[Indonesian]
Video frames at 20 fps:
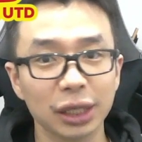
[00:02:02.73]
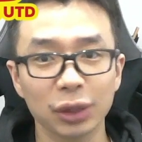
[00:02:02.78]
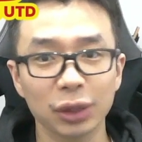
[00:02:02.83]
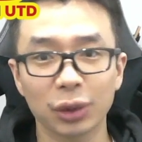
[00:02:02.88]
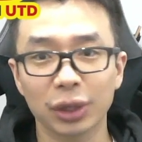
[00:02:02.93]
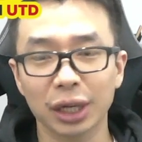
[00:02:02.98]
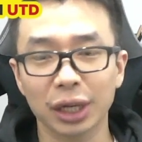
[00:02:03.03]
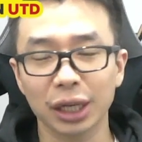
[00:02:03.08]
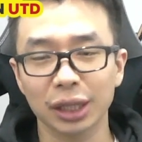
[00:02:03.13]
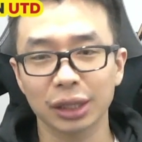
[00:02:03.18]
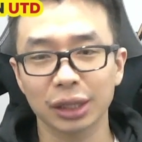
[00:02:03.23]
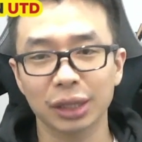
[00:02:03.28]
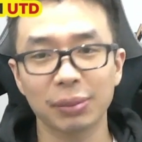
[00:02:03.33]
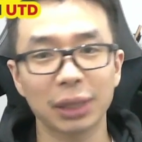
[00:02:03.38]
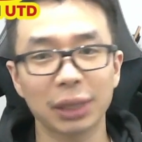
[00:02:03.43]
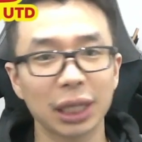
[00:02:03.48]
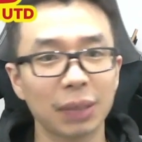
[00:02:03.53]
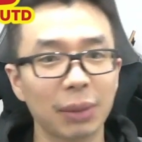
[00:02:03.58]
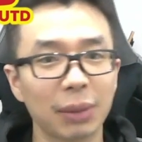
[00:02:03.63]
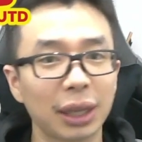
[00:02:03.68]
nih orang di
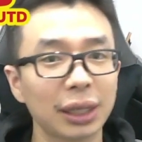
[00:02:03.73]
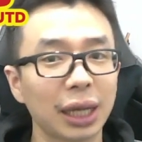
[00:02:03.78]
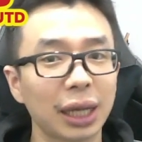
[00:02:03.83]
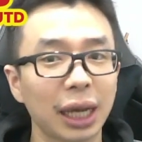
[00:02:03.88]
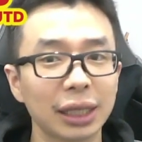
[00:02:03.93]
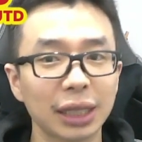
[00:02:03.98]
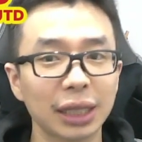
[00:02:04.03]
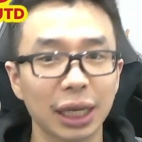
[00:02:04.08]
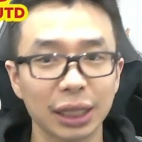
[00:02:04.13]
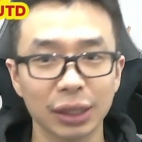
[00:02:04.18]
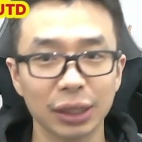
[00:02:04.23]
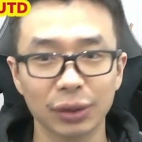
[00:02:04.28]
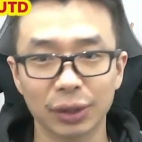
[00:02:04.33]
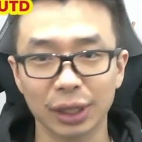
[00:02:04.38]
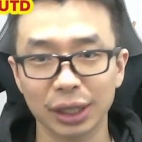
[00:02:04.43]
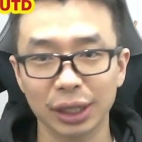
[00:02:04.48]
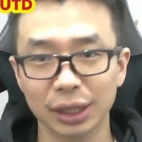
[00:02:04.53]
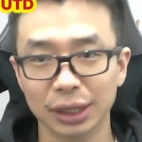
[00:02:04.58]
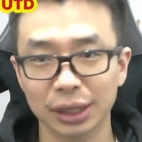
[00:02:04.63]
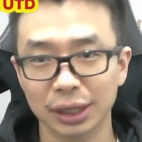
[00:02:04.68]
mana-mana ada nih
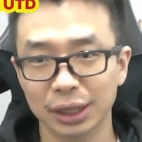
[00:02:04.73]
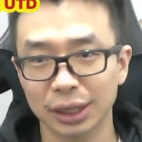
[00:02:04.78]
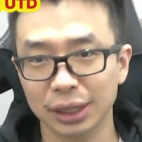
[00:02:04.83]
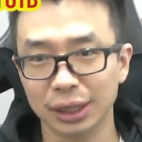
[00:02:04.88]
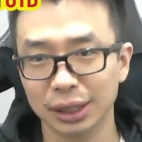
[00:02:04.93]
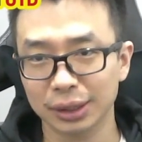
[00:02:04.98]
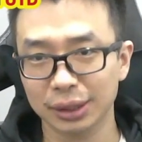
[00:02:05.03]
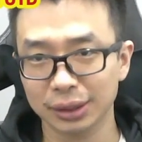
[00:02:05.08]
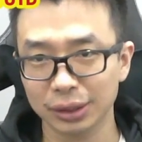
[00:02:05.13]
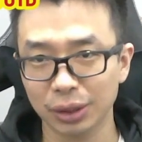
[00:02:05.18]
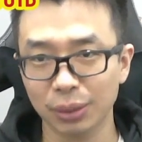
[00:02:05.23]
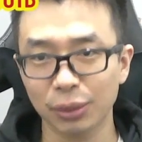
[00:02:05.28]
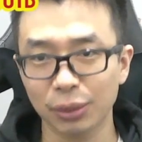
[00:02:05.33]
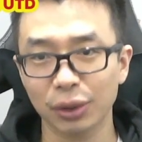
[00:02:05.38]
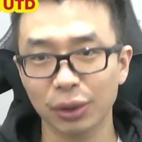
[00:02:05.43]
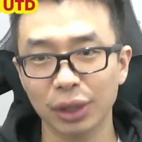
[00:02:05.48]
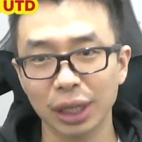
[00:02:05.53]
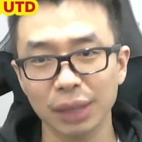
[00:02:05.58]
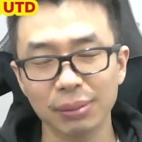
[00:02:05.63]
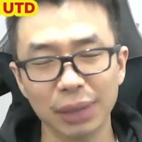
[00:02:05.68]
orang uh,
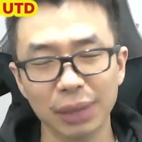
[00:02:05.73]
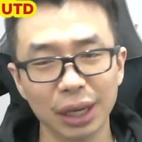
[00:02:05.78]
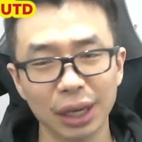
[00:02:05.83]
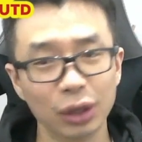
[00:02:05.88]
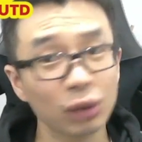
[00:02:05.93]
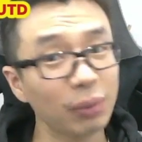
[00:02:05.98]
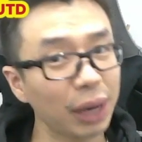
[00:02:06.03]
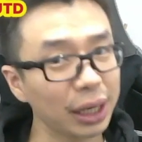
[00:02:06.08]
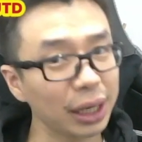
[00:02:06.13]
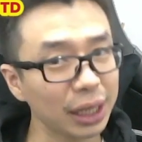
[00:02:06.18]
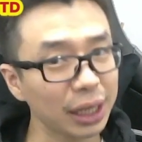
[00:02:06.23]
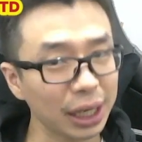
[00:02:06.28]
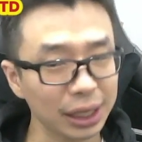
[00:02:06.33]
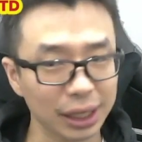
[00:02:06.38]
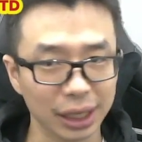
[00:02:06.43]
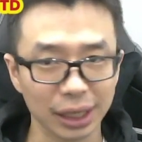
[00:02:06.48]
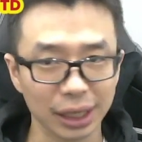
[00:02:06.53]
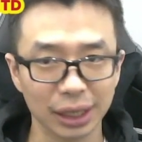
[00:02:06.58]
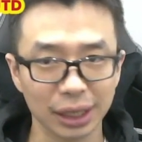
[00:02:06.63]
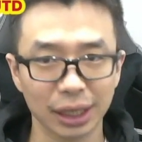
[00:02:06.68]
nomor 5 lumayan
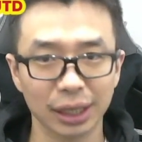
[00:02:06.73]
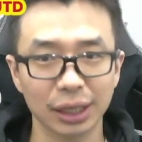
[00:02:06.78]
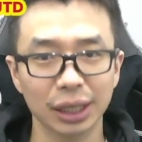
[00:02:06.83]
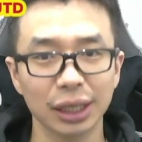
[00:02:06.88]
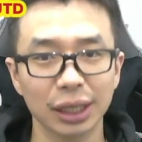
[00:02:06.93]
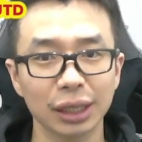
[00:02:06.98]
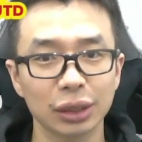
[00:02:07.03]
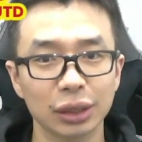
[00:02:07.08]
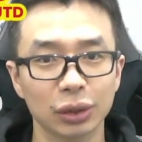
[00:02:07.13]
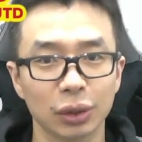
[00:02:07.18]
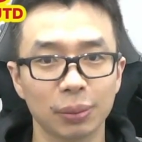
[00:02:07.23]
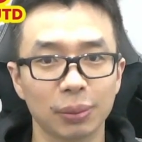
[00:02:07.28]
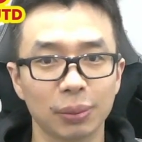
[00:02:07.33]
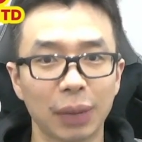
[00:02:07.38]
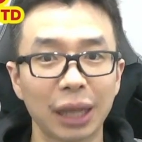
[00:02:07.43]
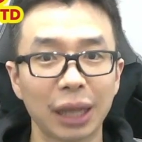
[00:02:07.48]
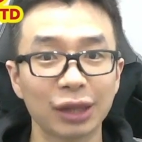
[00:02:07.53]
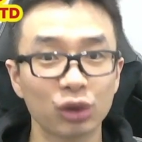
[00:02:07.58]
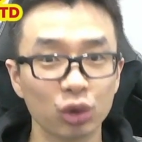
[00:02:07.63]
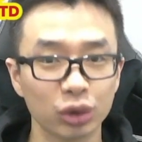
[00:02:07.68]
ya karena dia cukup
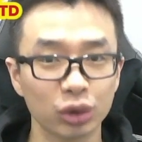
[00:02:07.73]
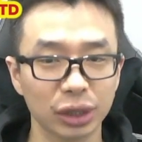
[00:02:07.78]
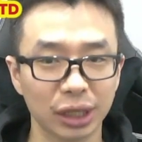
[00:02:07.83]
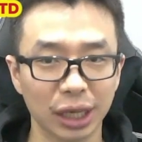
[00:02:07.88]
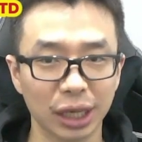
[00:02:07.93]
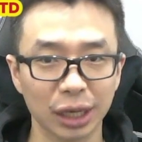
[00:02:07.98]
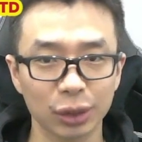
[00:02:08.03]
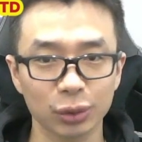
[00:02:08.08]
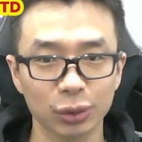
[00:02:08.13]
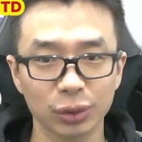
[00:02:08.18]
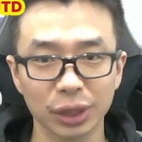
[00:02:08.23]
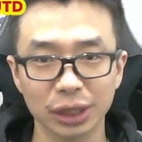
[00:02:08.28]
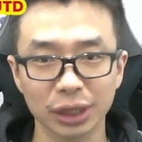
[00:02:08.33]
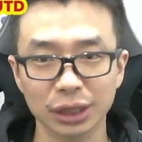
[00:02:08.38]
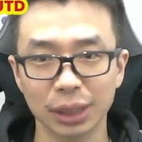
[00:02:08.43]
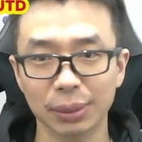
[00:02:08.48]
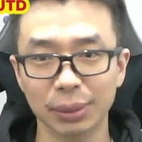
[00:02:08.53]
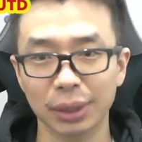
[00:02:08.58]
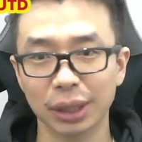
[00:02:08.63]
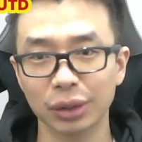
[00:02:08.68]
bantu nyerang juga
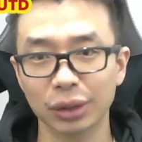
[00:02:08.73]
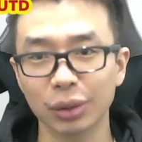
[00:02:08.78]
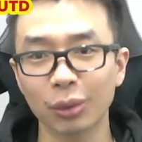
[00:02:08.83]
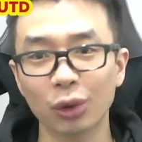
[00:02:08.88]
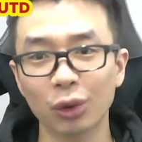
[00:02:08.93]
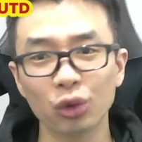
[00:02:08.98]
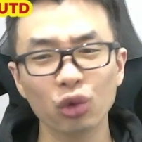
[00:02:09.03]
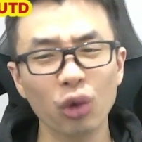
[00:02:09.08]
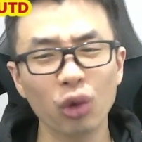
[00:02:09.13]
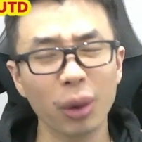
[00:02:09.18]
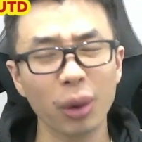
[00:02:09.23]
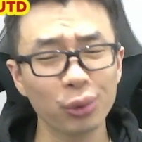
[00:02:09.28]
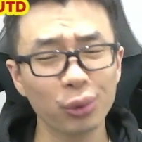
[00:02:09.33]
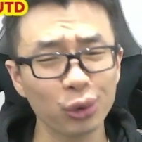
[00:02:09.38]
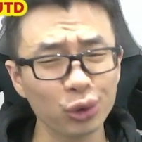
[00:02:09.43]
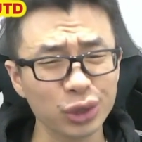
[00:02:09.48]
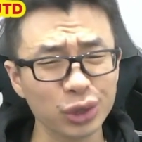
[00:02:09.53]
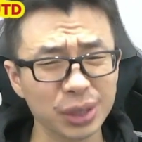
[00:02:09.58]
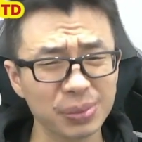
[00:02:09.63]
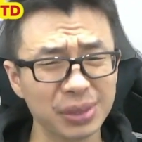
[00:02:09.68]
sama nomor 20
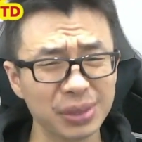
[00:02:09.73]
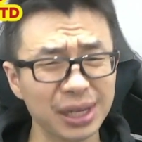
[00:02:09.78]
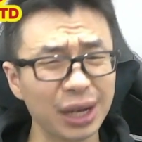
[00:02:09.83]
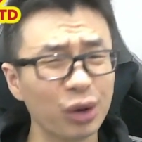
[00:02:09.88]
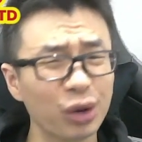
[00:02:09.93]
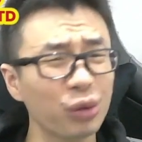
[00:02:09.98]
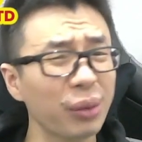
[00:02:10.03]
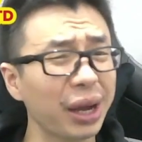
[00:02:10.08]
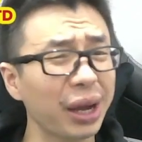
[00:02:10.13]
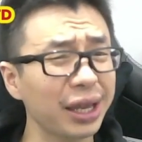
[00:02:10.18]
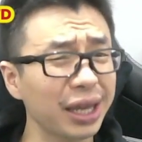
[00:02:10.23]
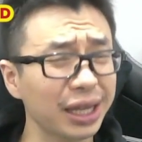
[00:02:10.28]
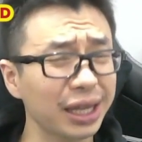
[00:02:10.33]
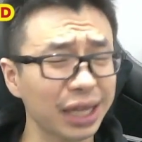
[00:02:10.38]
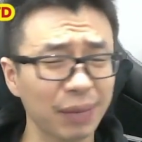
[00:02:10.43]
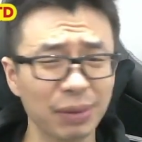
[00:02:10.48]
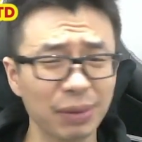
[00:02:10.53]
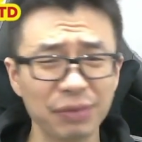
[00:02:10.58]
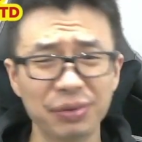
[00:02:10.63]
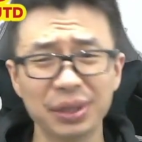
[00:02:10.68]
sebenarnya lumayan
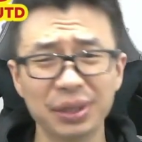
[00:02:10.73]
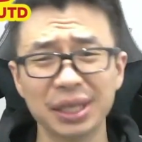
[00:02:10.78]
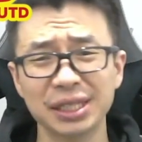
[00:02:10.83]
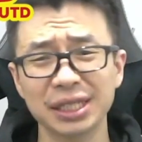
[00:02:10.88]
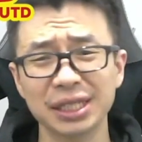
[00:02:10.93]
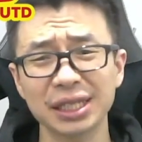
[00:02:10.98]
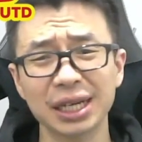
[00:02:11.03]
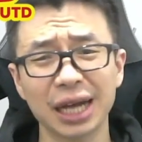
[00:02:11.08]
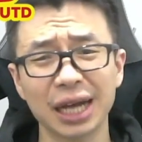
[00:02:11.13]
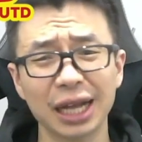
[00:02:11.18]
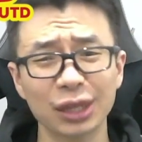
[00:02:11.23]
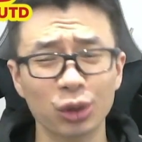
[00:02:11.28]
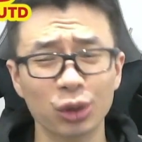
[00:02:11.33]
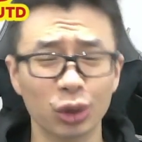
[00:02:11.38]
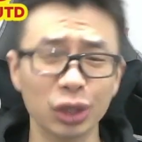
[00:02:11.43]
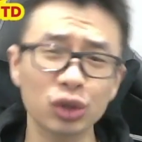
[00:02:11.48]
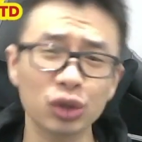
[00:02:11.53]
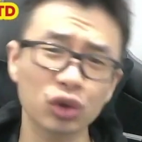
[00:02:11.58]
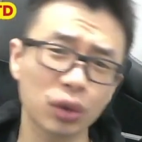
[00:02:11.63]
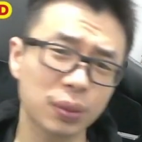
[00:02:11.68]
tapi finishingnya katro
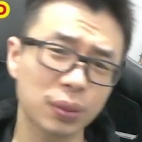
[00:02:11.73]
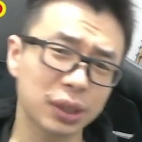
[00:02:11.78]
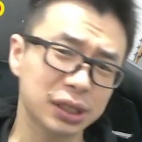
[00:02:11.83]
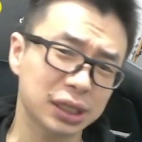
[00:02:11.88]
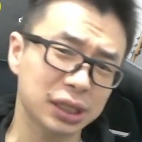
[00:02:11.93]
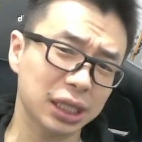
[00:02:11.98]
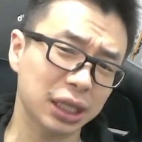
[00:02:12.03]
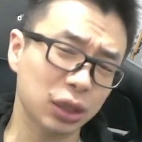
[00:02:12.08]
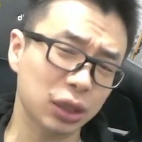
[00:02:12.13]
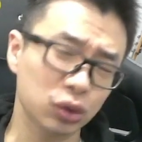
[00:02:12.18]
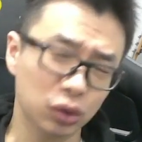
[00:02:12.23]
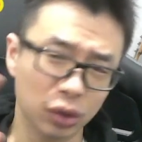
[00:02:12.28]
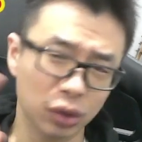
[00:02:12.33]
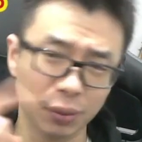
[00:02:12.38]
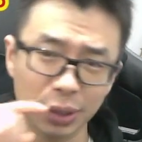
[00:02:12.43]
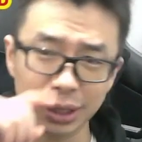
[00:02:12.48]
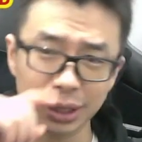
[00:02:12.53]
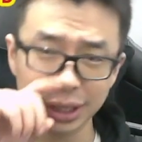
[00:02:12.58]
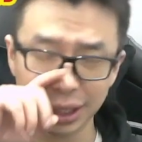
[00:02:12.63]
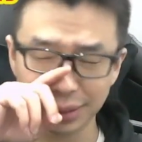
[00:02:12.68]
dia cukup gesit dan cukup
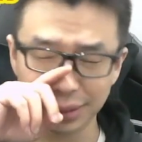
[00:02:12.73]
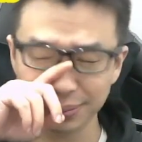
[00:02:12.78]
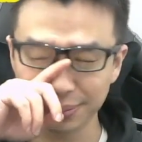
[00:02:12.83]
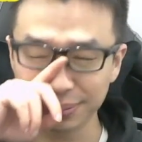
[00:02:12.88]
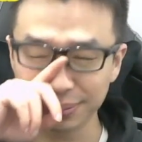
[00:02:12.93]
banyak